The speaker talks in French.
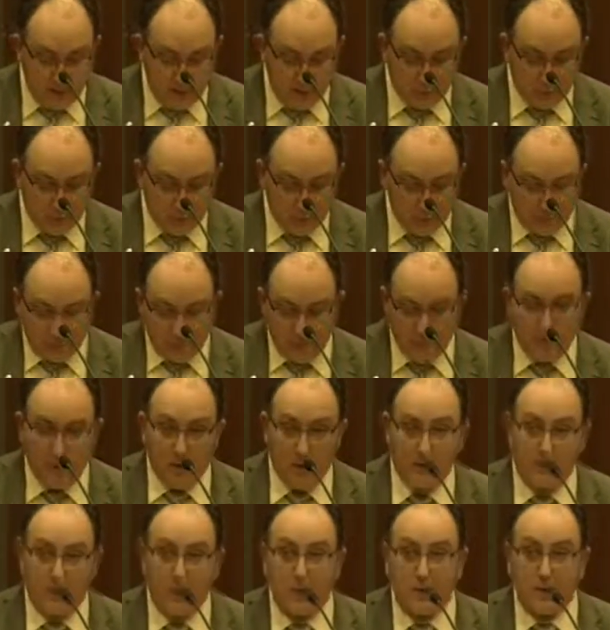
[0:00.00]
nous ne
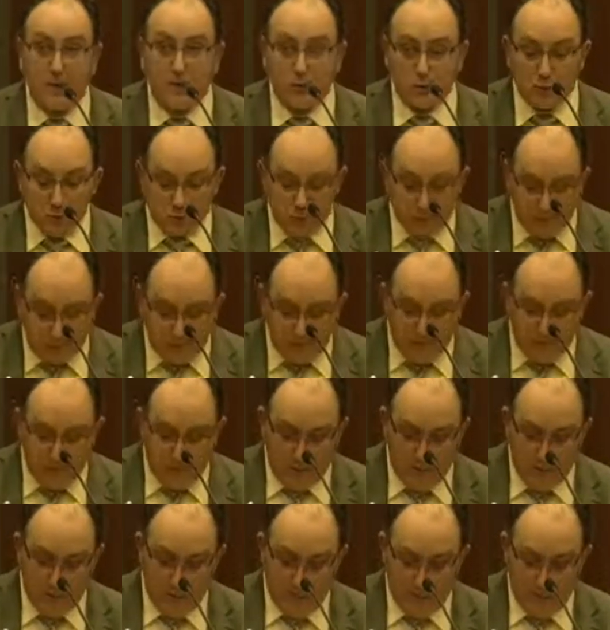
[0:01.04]
pouvons pas et nous ne devons